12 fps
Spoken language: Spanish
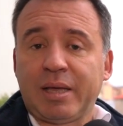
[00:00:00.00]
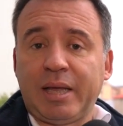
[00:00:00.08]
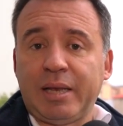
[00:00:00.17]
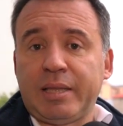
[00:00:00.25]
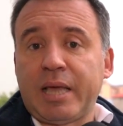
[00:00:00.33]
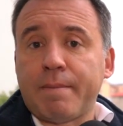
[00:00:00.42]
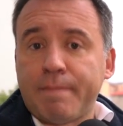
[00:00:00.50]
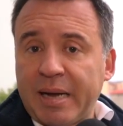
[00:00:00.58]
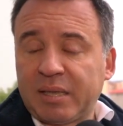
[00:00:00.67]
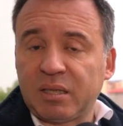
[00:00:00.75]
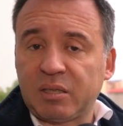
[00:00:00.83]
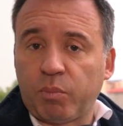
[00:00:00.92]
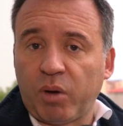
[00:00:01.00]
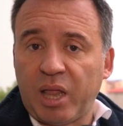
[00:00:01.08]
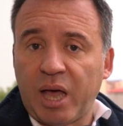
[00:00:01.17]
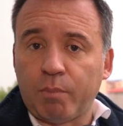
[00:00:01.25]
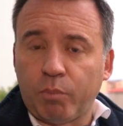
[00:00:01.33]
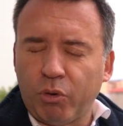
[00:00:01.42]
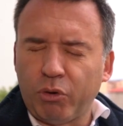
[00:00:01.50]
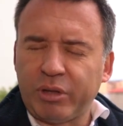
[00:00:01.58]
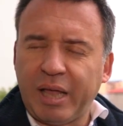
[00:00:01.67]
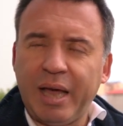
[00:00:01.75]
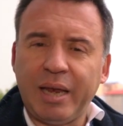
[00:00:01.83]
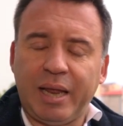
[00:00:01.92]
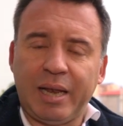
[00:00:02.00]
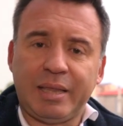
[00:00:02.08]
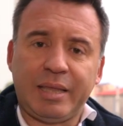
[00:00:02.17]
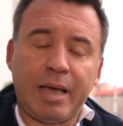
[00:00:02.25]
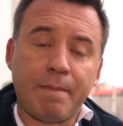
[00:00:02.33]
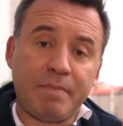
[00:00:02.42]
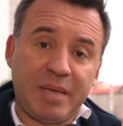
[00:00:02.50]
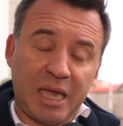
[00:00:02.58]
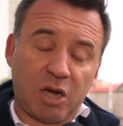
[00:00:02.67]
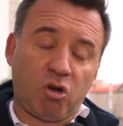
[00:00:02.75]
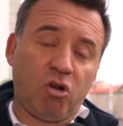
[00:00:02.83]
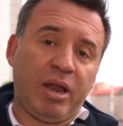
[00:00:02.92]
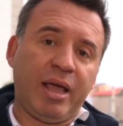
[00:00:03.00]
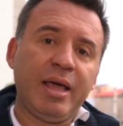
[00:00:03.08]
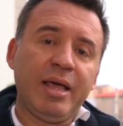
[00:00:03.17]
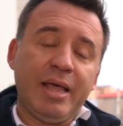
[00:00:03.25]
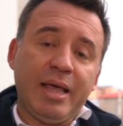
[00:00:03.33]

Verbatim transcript: que el día martes se pueda votar, el día miércoles